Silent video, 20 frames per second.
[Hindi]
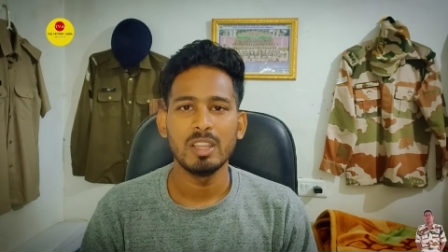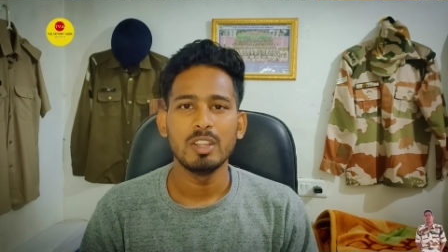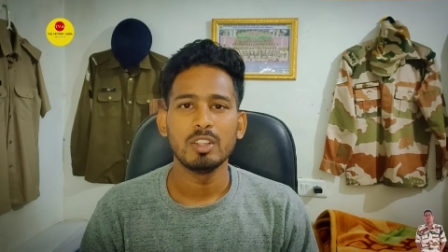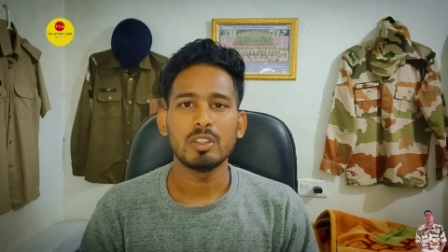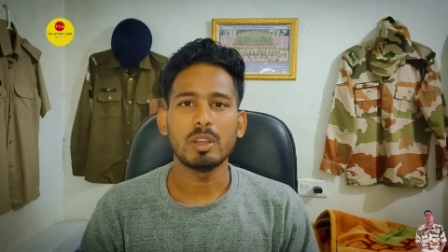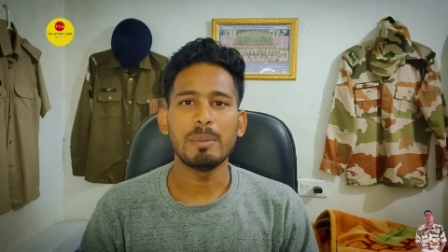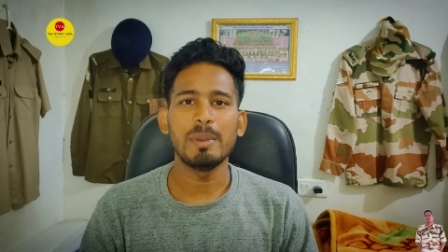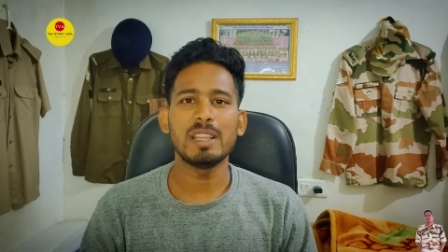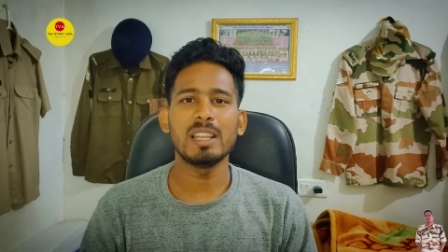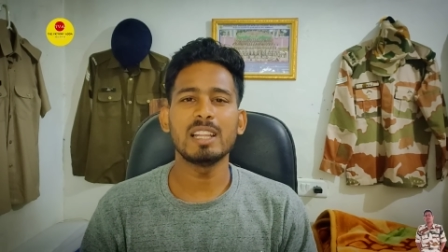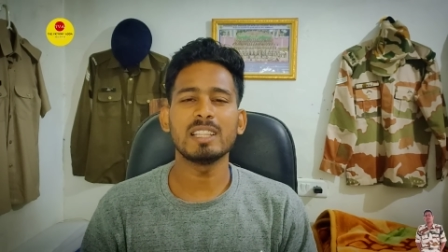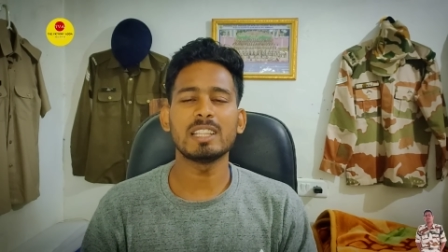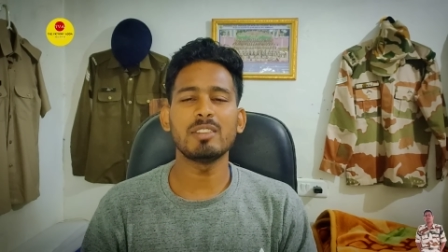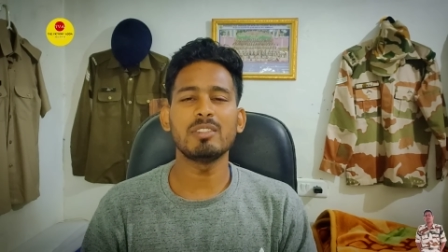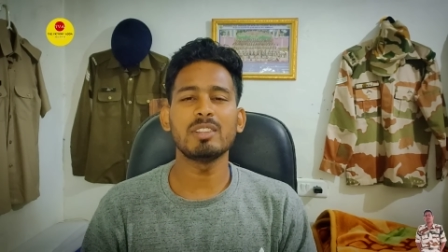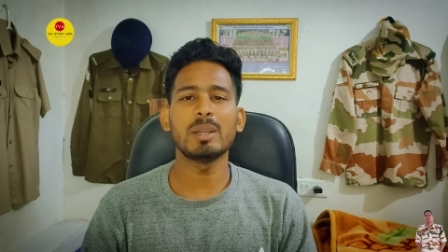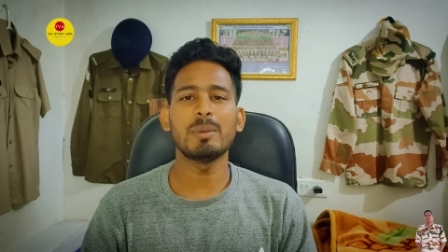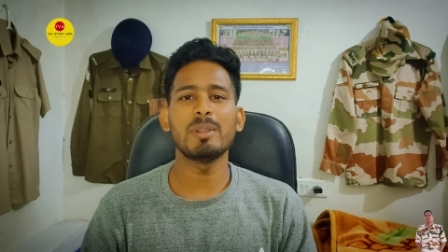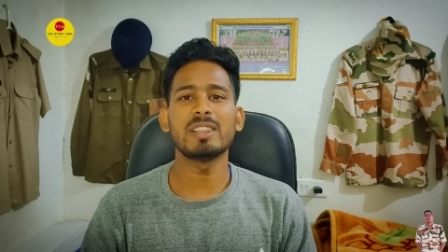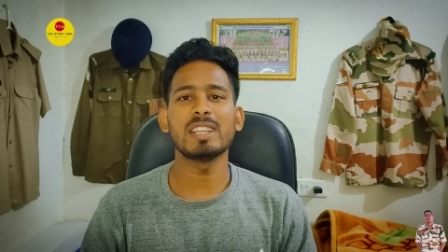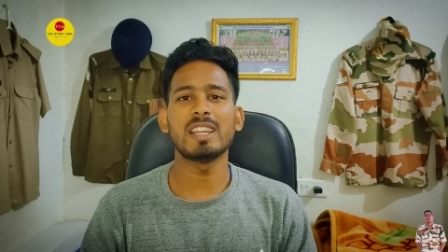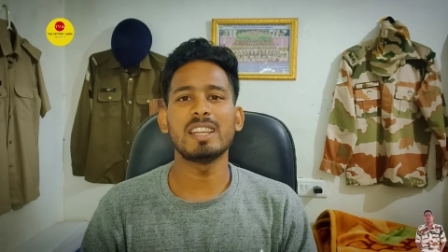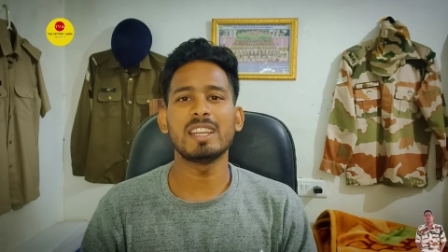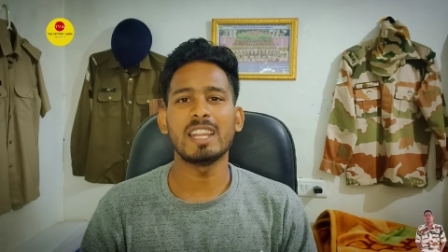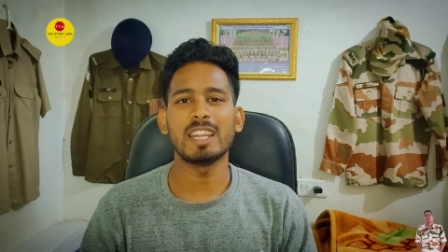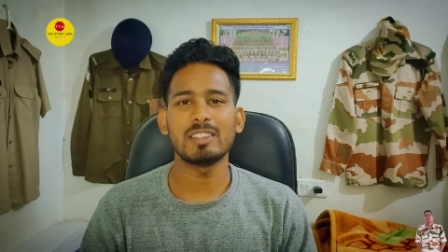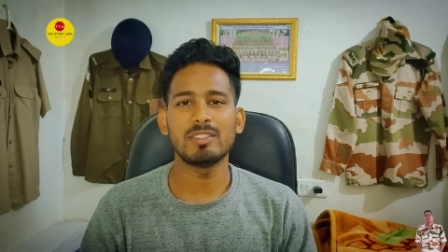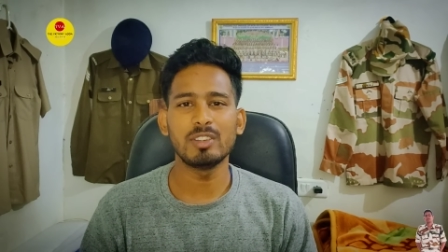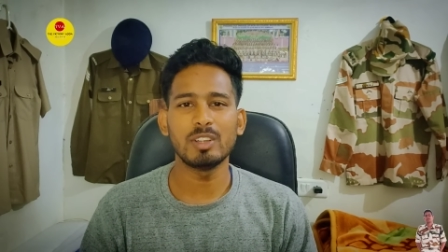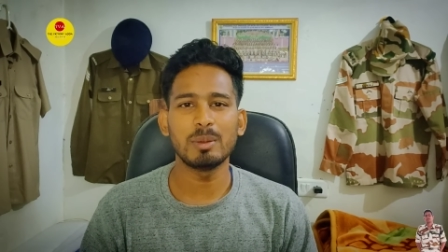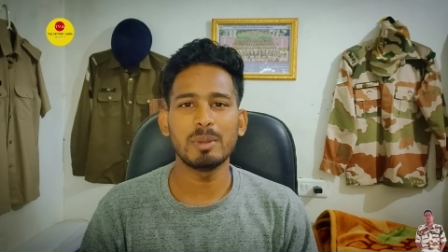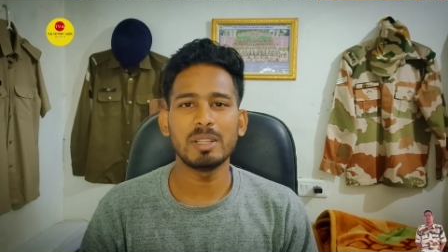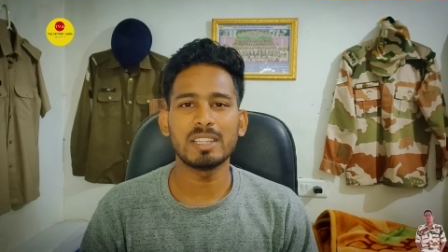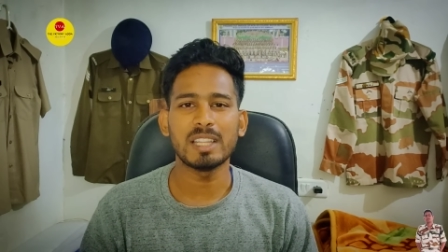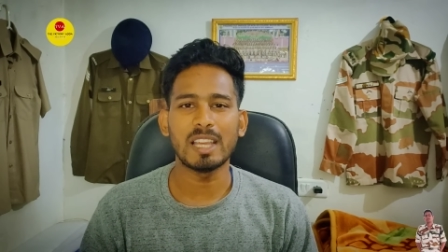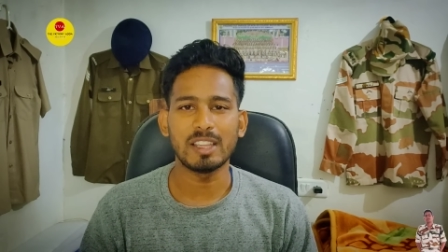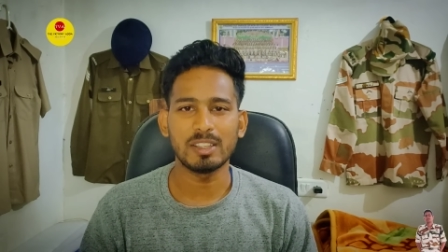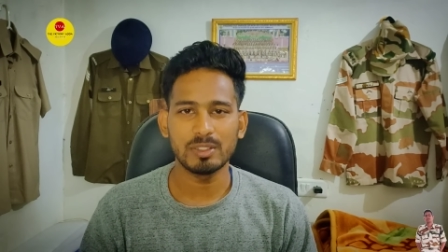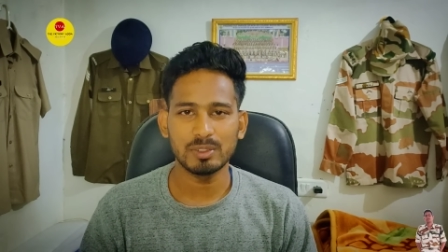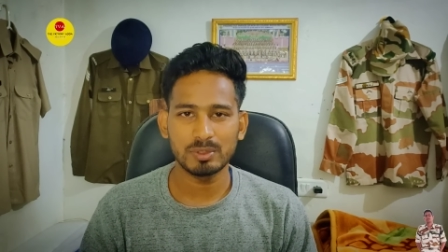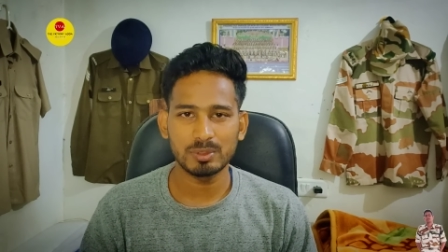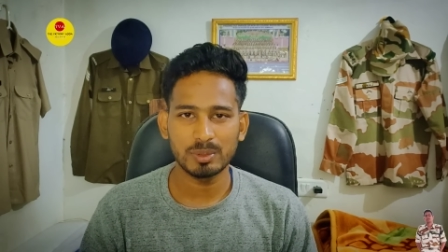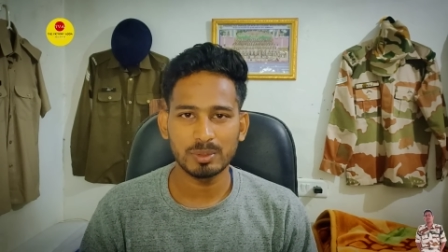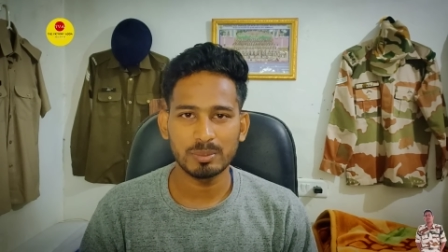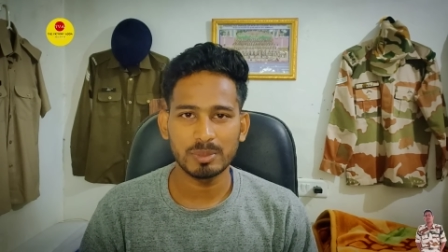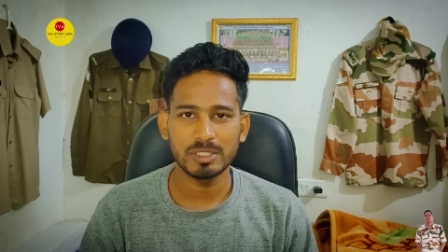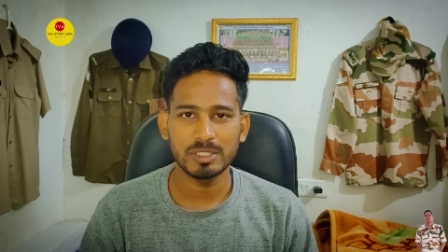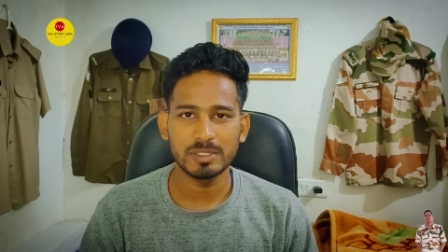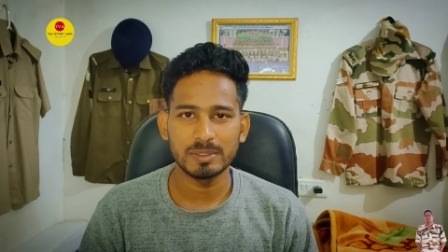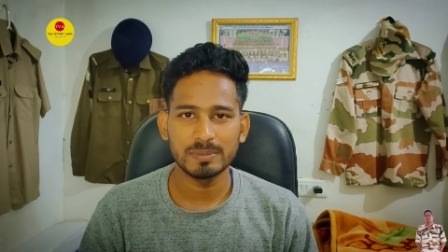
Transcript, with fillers: तो अभी के लिए मिलता है नेक्स्ट वीडियो में थैंक यू सो मच